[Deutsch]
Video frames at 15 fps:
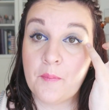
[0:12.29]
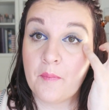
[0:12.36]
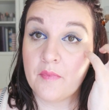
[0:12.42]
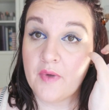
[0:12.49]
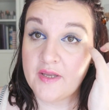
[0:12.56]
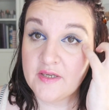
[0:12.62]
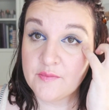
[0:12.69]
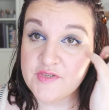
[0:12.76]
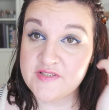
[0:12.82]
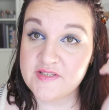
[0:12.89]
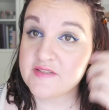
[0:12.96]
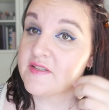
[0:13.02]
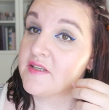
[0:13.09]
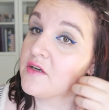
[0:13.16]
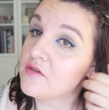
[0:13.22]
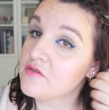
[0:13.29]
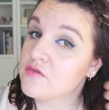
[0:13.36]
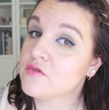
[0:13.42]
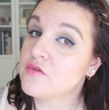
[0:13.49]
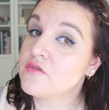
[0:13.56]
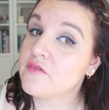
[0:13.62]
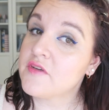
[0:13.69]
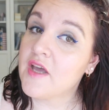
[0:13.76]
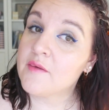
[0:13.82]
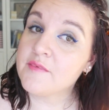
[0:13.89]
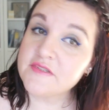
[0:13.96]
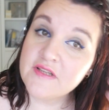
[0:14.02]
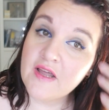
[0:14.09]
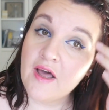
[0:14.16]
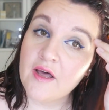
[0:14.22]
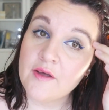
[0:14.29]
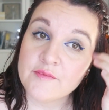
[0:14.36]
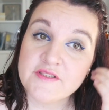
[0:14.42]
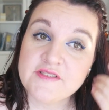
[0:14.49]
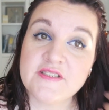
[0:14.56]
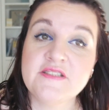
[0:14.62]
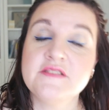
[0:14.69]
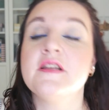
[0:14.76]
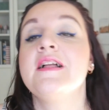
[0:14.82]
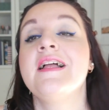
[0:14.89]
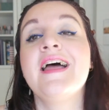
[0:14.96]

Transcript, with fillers: Mein Name ist Saskia und irgendwie habe ich ein Haar am Gesicht.